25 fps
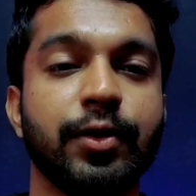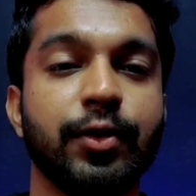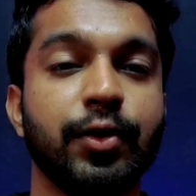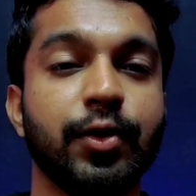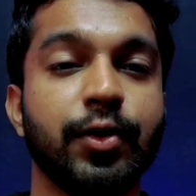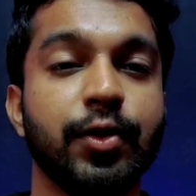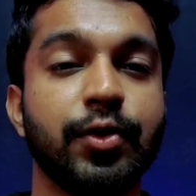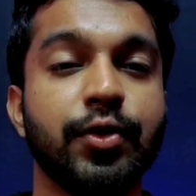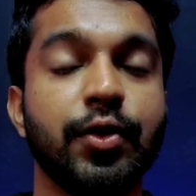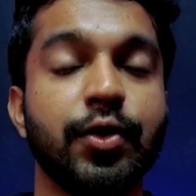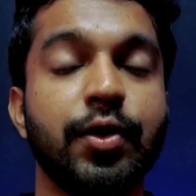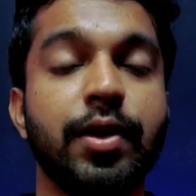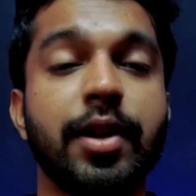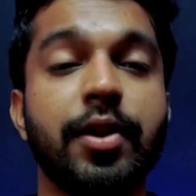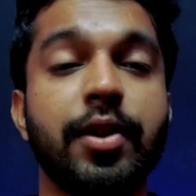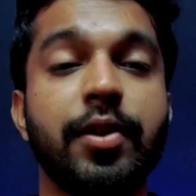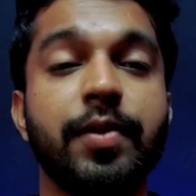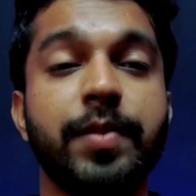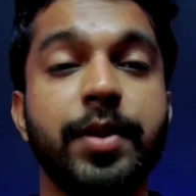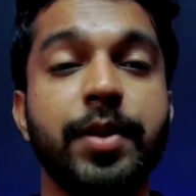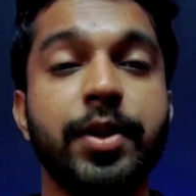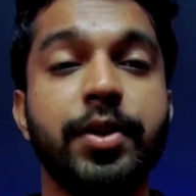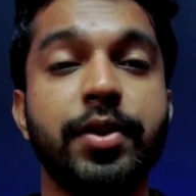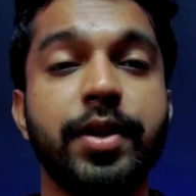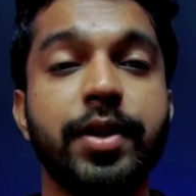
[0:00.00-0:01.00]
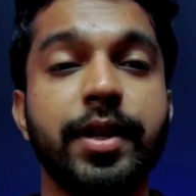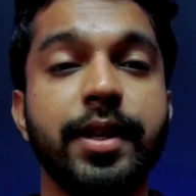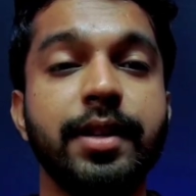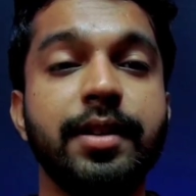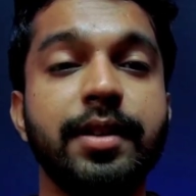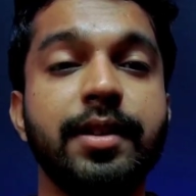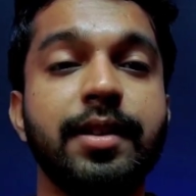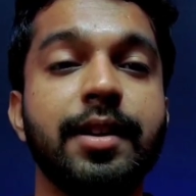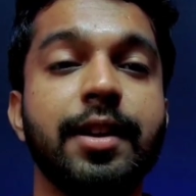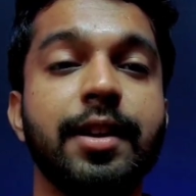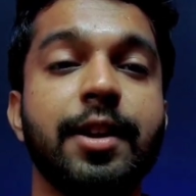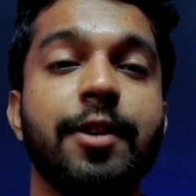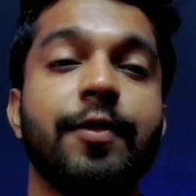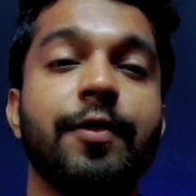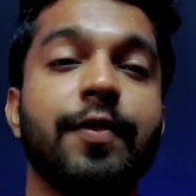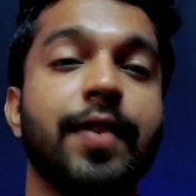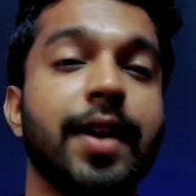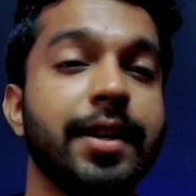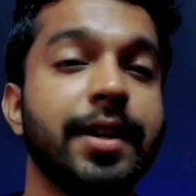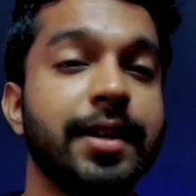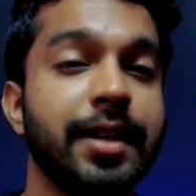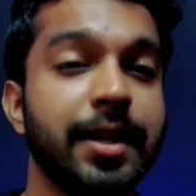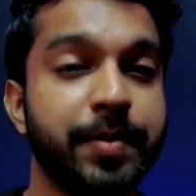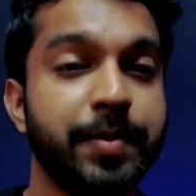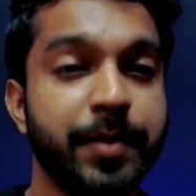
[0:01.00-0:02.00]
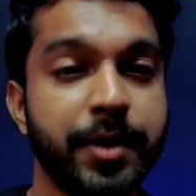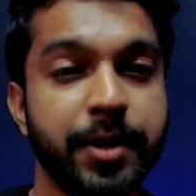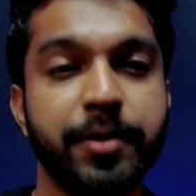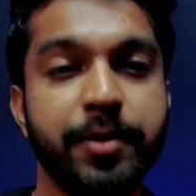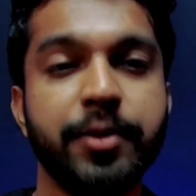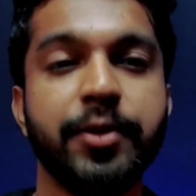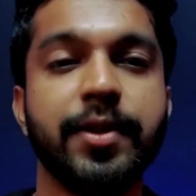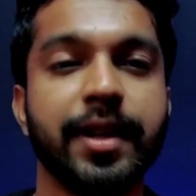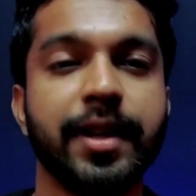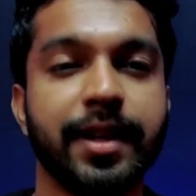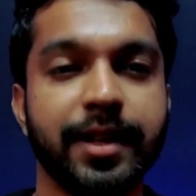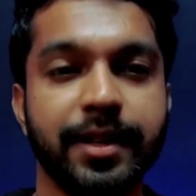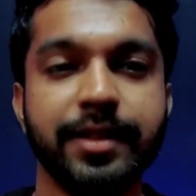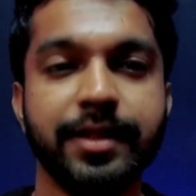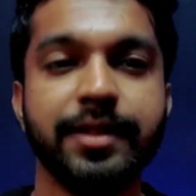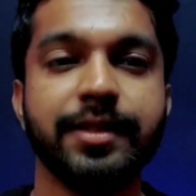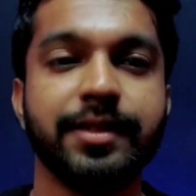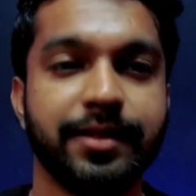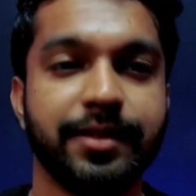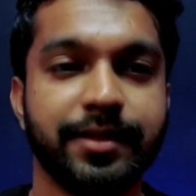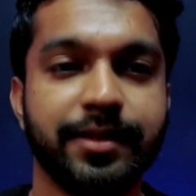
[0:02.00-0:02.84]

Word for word: তো চলুন এখন ভিডিওটির ফাইনাল প্রিভিউ দেখে নিই